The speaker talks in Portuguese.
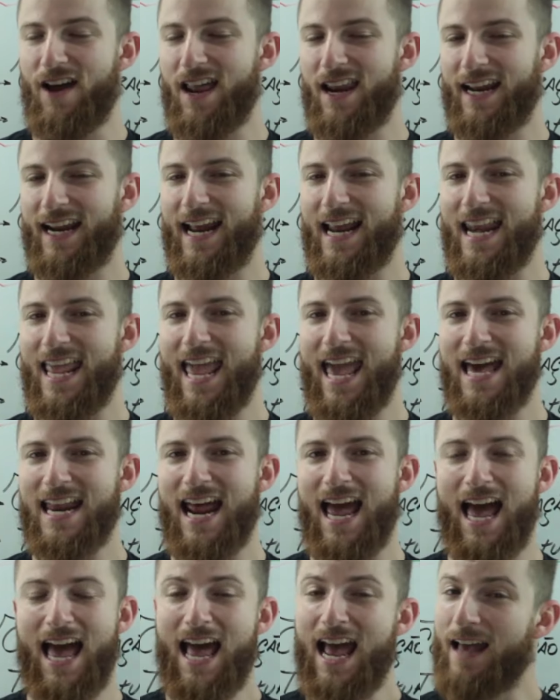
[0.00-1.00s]
Fala
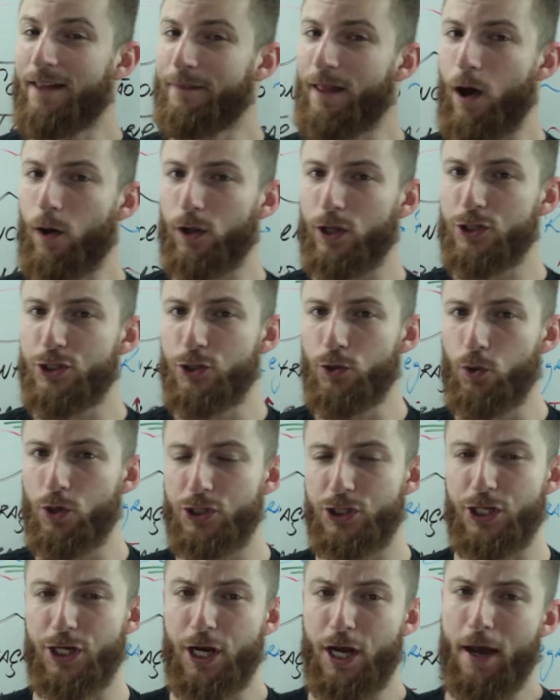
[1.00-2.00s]
galera, na aula de
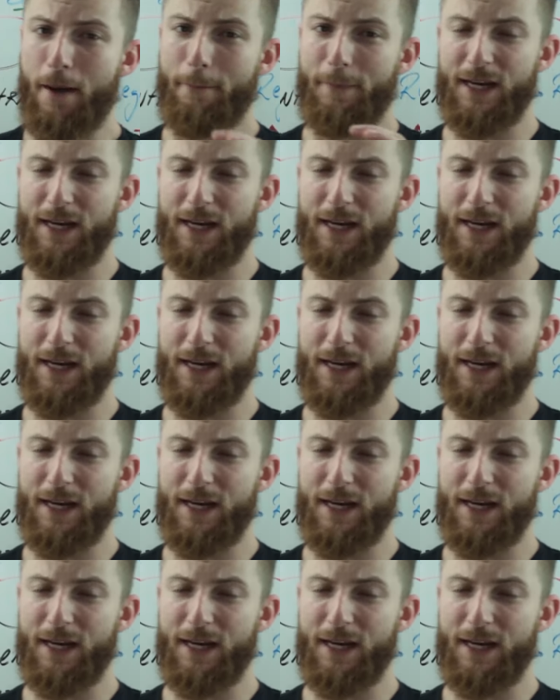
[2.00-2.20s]
hoje,